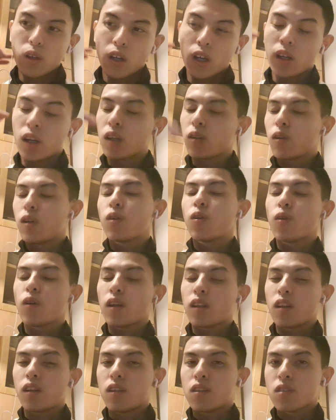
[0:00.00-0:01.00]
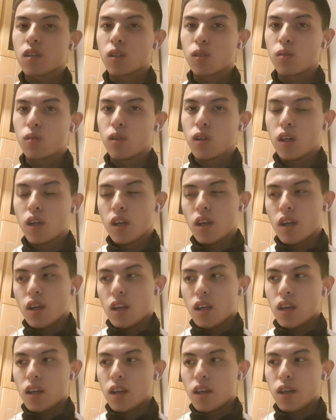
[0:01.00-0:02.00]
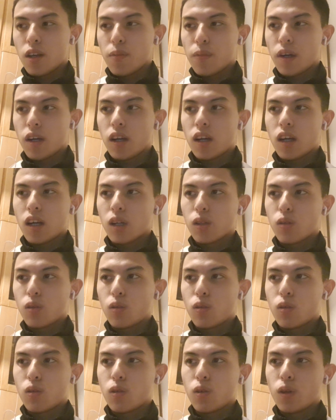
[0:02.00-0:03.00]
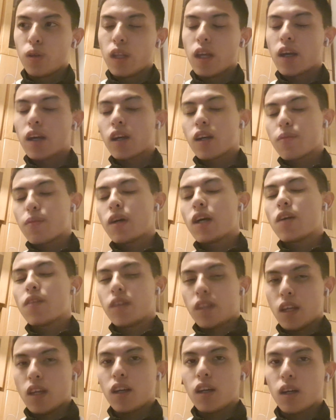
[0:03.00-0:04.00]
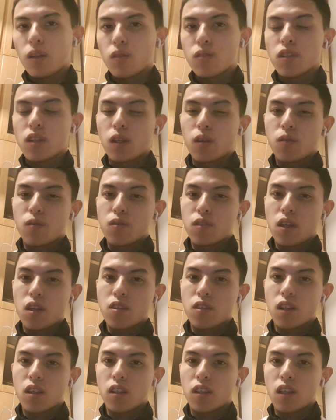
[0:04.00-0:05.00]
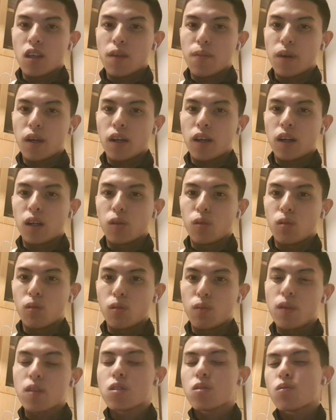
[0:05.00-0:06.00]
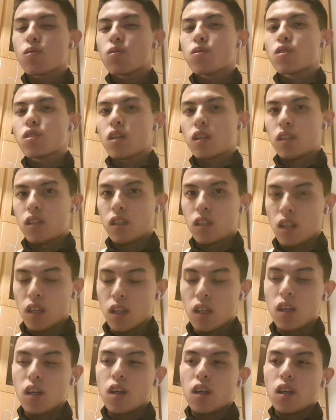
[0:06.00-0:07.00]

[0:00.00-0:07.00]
ああのいろいろあったんですけど、えー、まあ、あの4年前はねあの全日本選手権で、まあ、あのミスをしちゃってね